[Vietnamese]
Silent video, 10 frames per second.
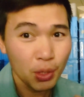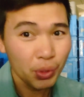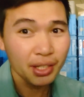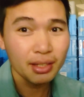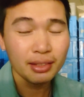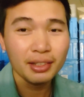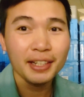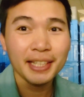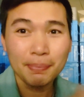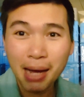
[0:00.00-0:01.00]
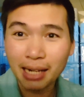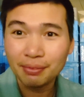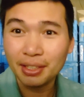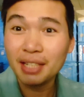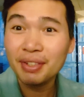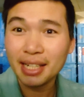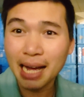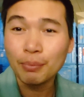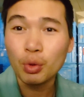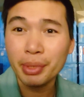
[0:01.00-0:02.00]
Nhiều khi á, người Nhật Bản với người Việt
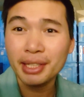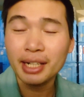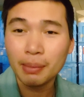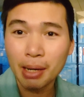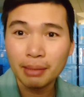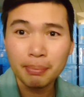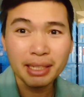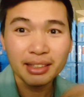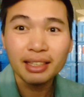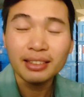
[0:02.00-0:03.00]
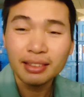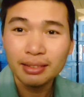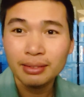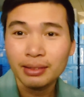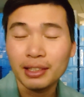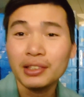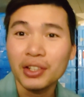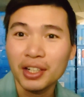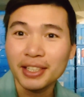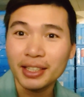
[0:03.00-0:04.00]
Nam của mình nha các bạn, mình tin tin
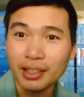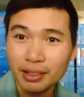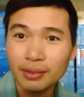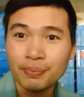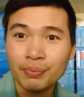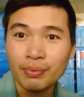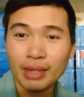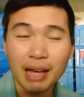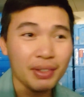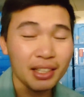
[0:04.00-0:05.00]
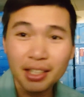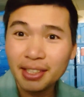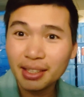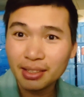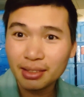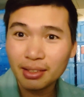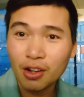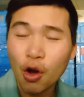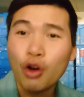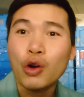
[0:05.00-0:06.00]
tưởng người Nhật hơn á. Tại vì người Nhật á,
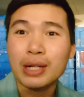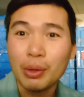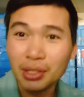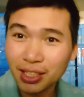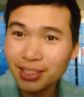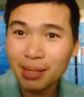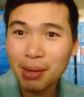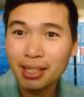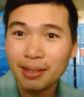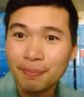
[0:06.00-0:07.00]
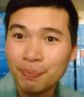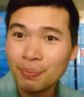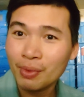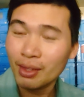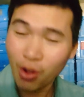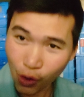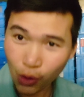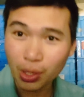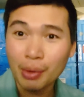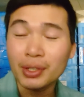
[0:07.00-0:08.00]
họ có đạo đức hơn các bạn ạ,
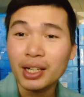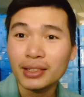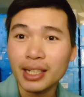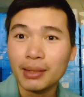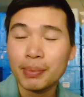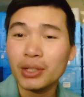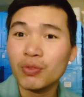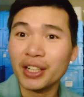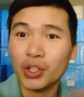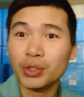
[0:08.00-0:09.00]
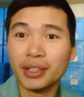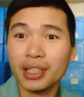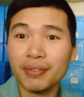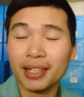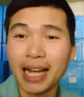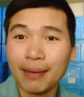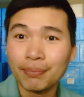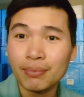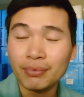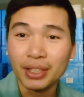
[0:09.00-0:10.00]
họ có đạo đức hơn nha. Mình không phải so sánh người Việt
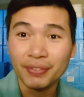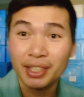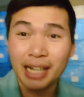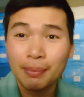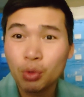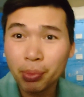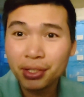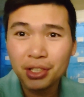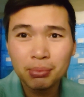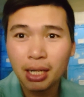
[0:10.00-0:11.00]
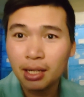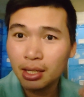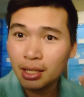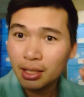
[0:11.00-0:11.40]
Nam với Việt Nam của mình, nhưng mà